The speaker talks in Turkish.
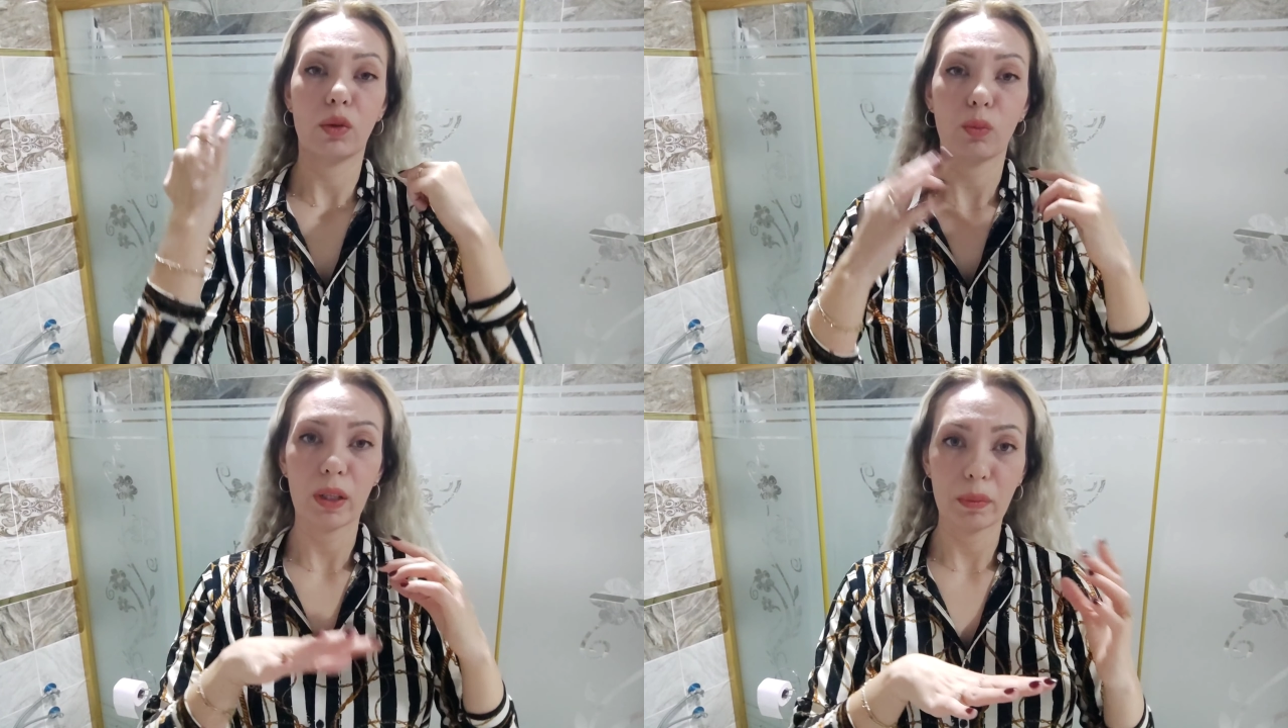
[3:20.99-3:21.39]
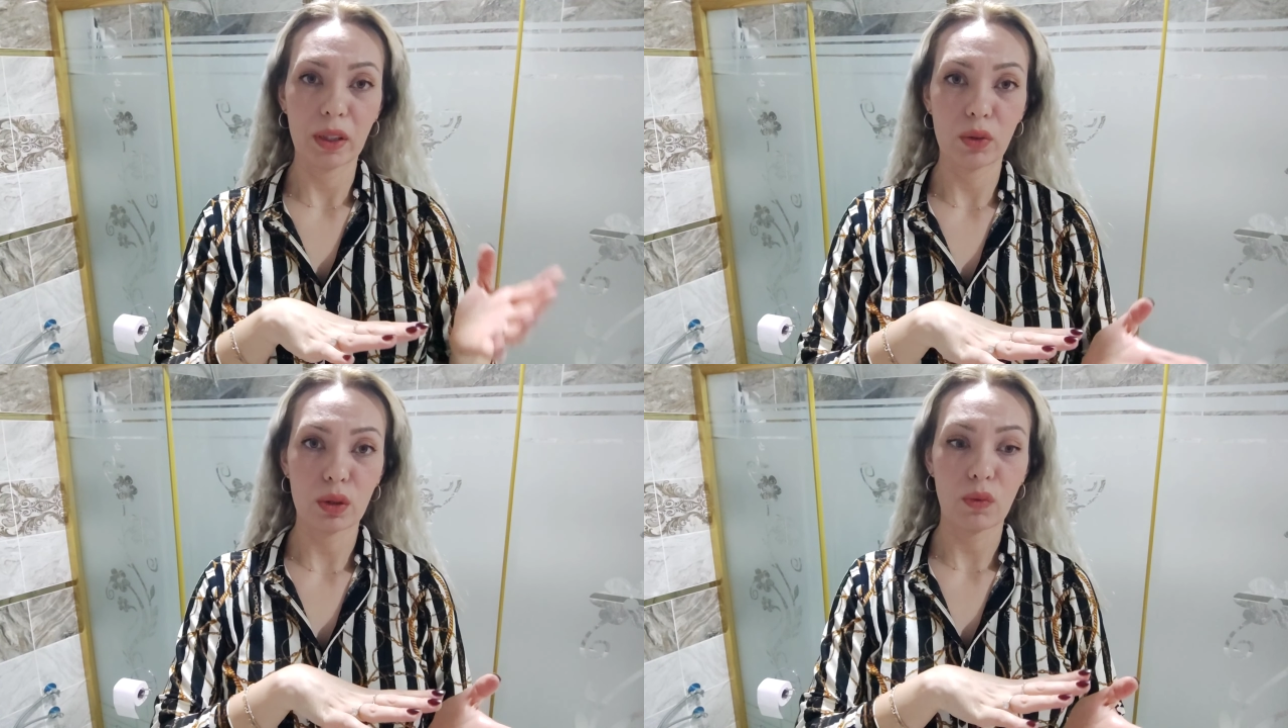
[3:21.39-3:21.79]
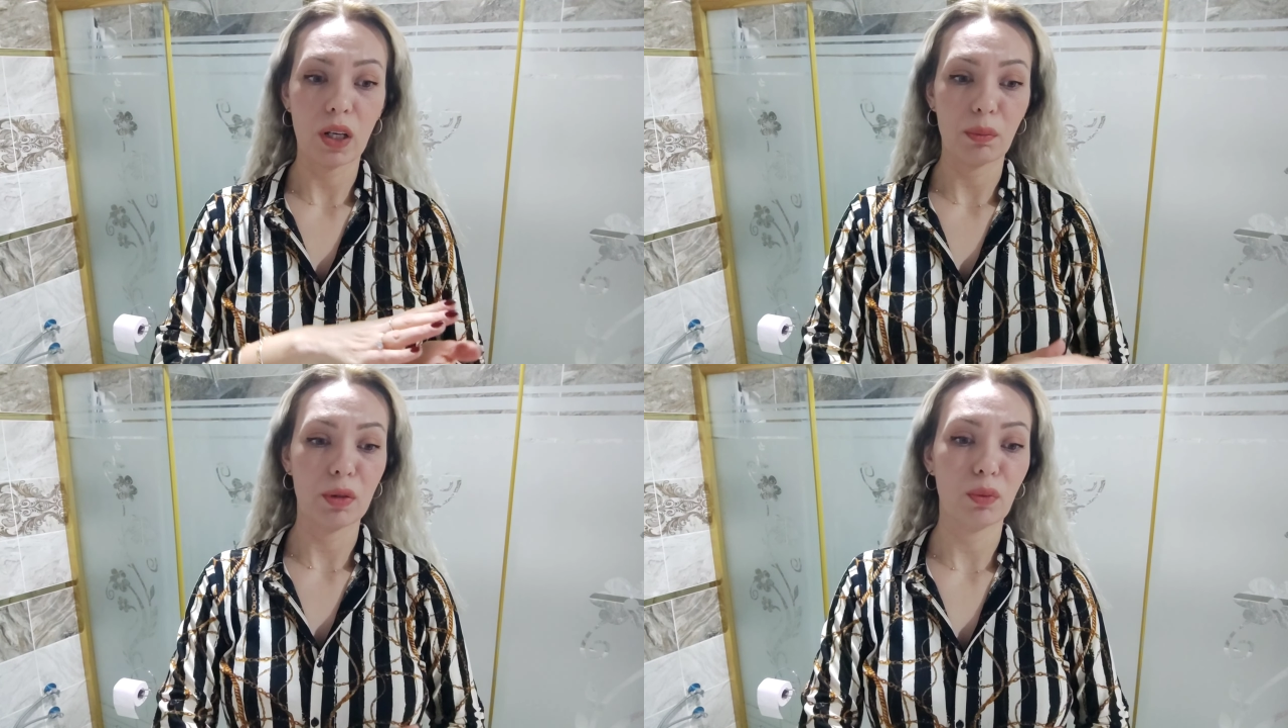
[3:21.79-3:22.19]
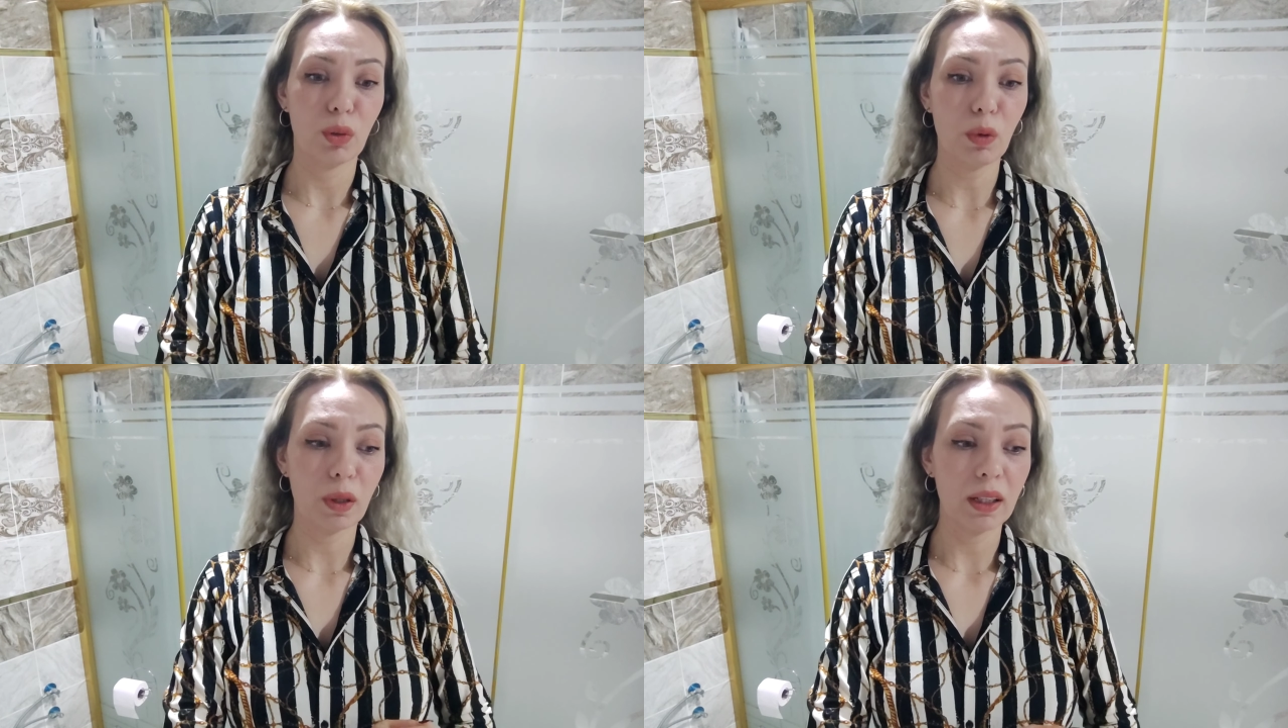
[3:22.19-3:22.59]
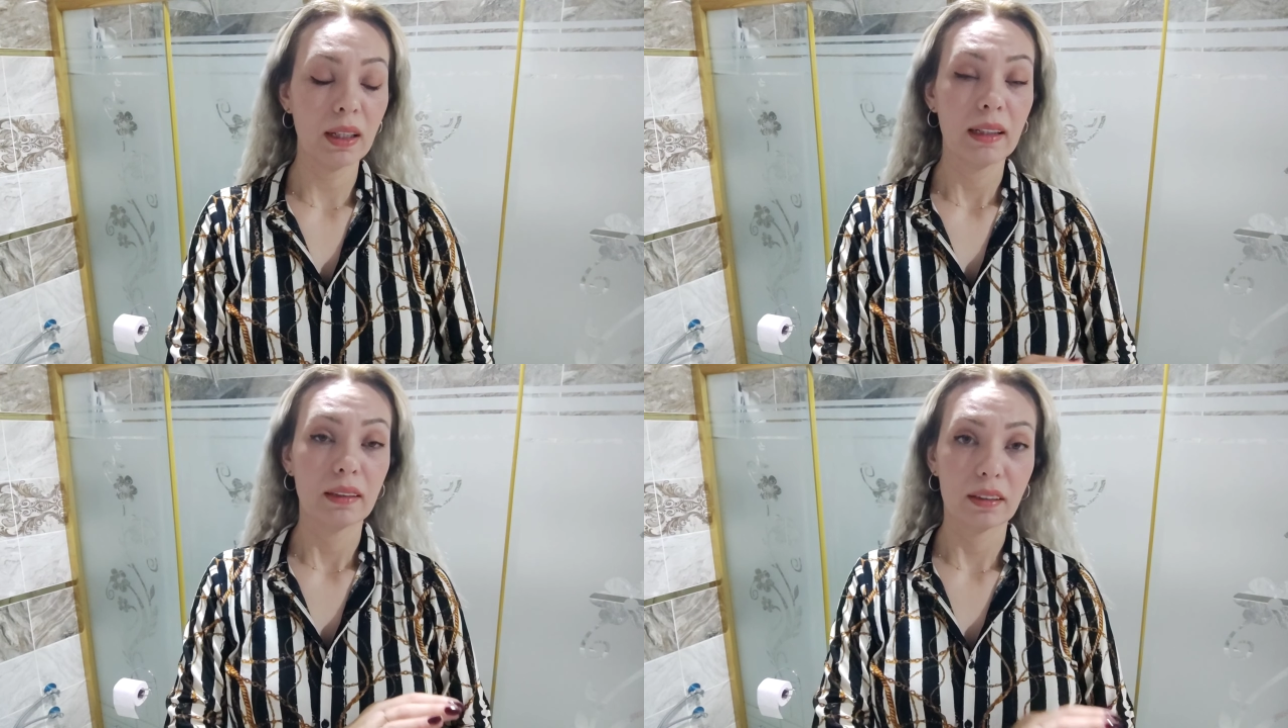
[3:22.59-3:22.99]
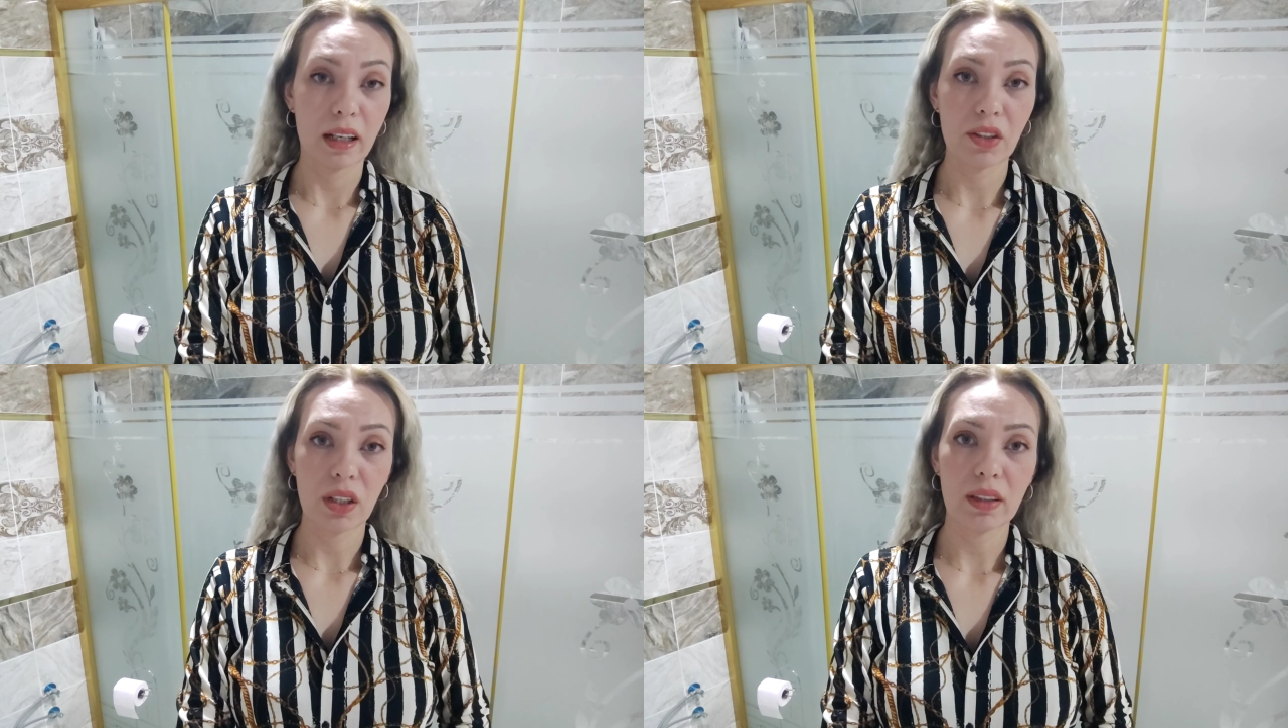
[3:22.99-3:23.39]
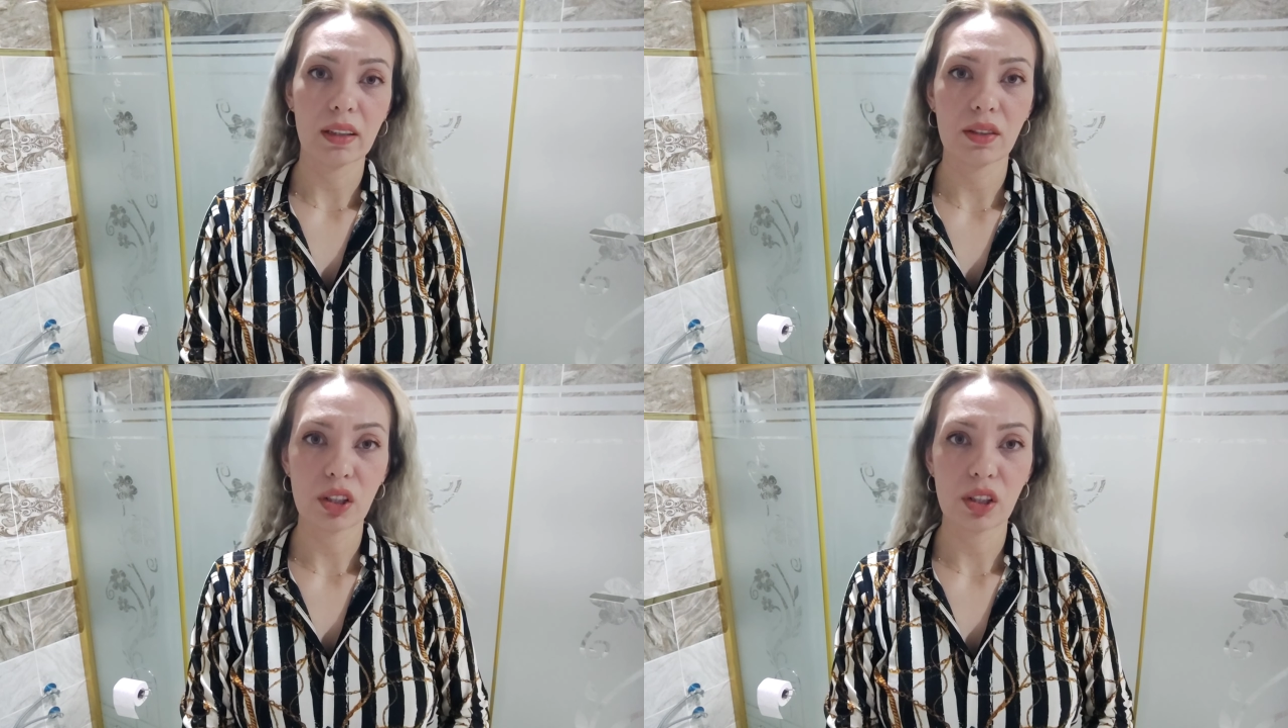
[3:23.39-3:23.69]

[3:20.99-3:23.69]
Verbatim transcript: Normal Migros'ta var mı bilmiyorum ama deterjanlarda,